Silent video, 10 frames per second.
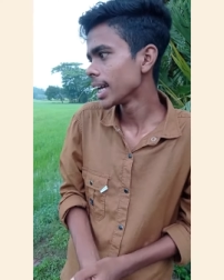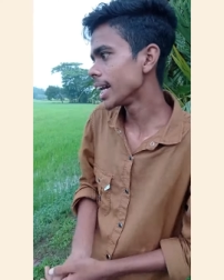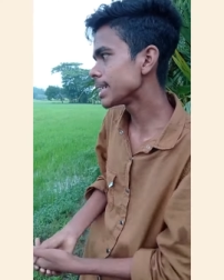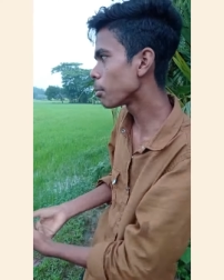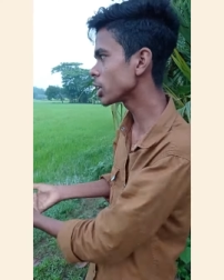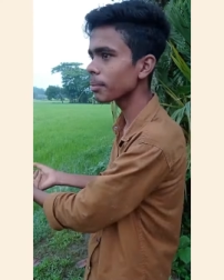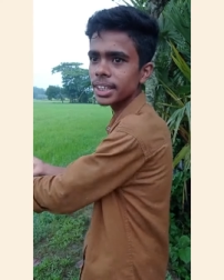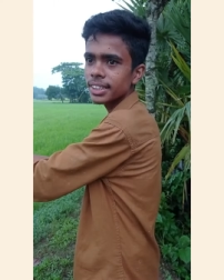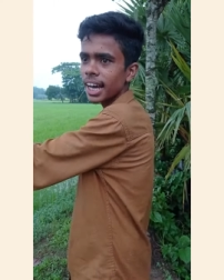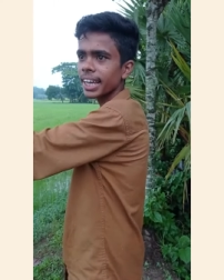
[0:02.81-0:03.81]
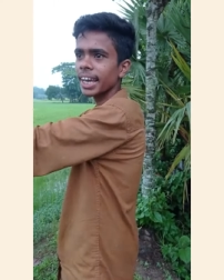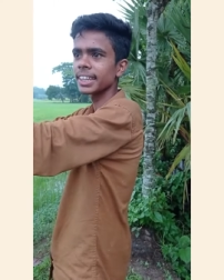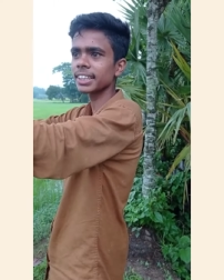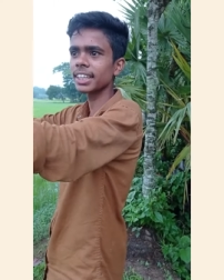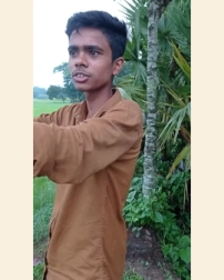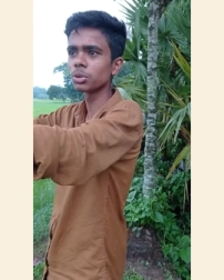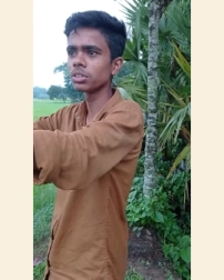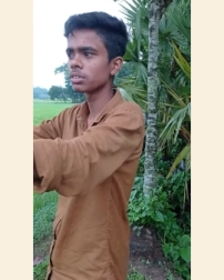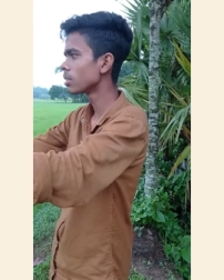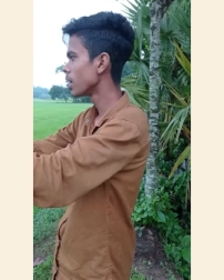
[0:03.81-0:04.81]
এই যে বন্ধের মাঝে যা খেয়ার দেখতা শুন
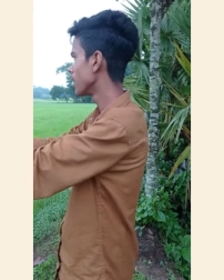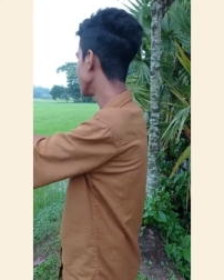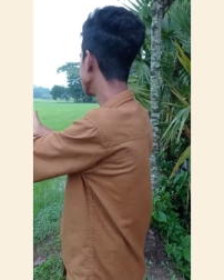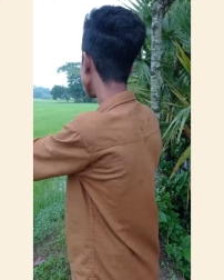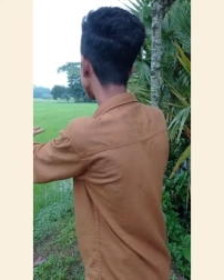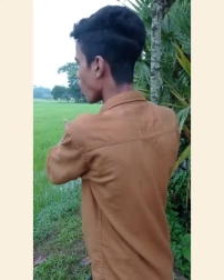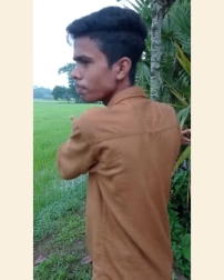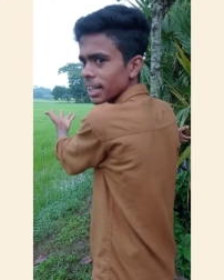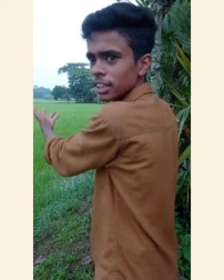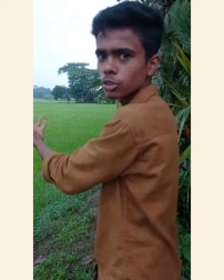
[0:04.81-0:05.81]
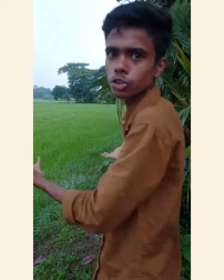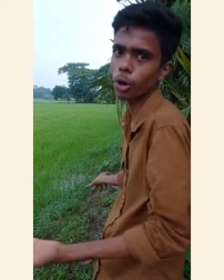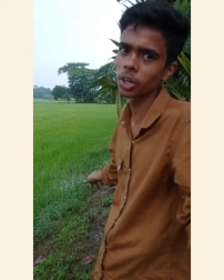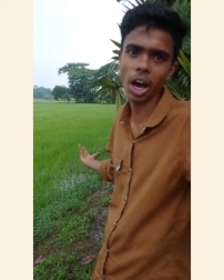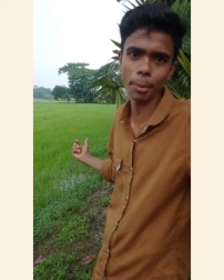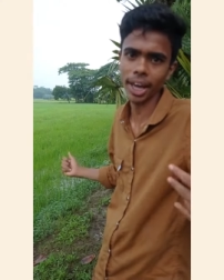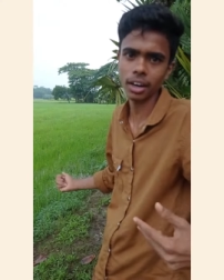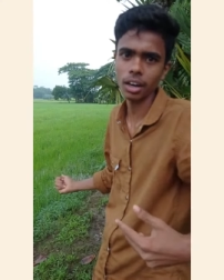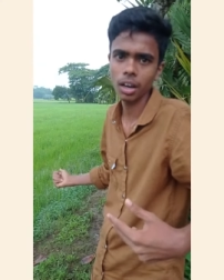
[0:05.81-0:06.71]
এই যে সব দেখতা শুন সব হইলো আমার